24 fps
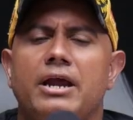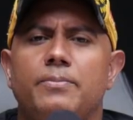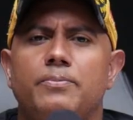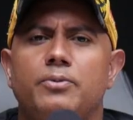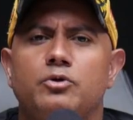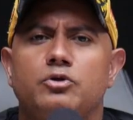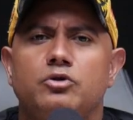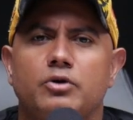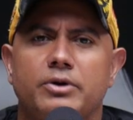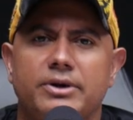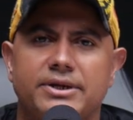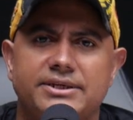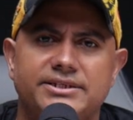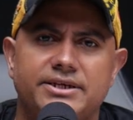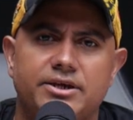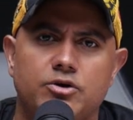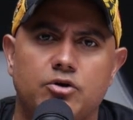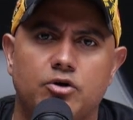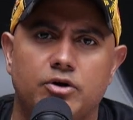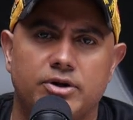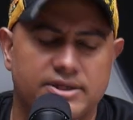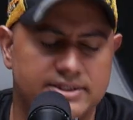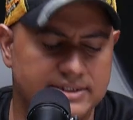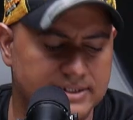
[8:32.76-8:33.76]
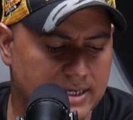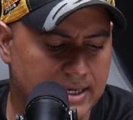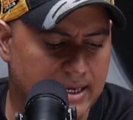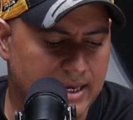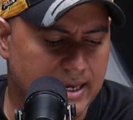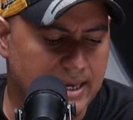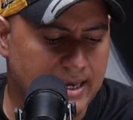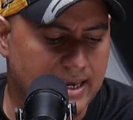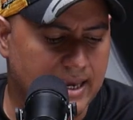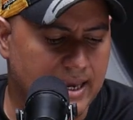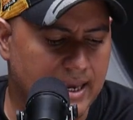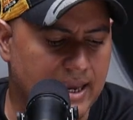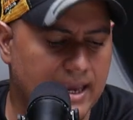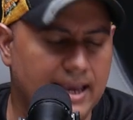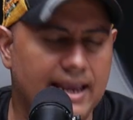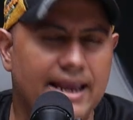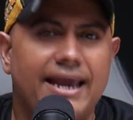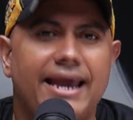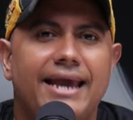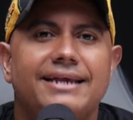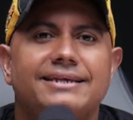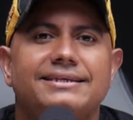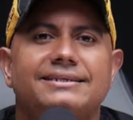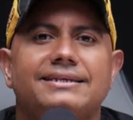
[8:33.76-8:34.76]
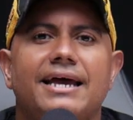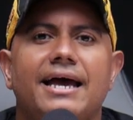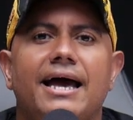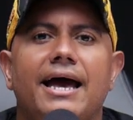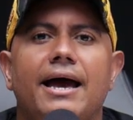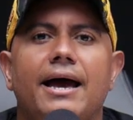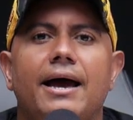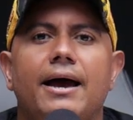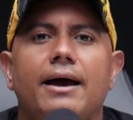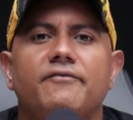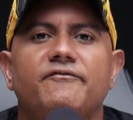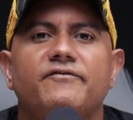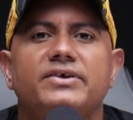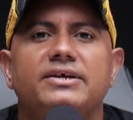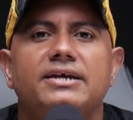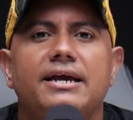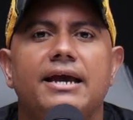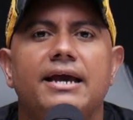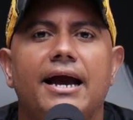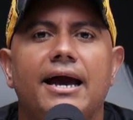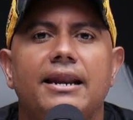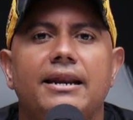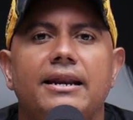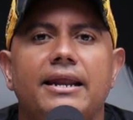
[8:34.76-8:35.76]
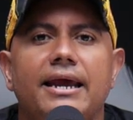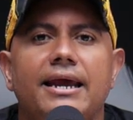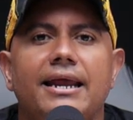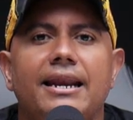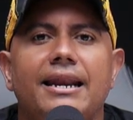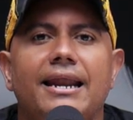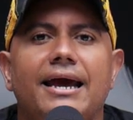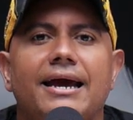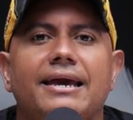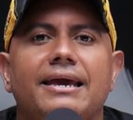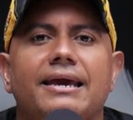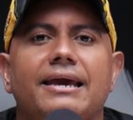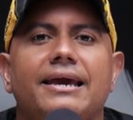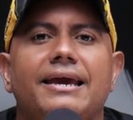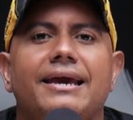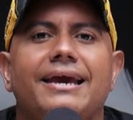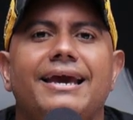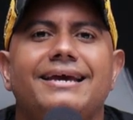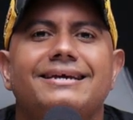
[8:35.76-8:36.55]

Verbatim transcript: El punto, es, señores, que esa fiscal es la que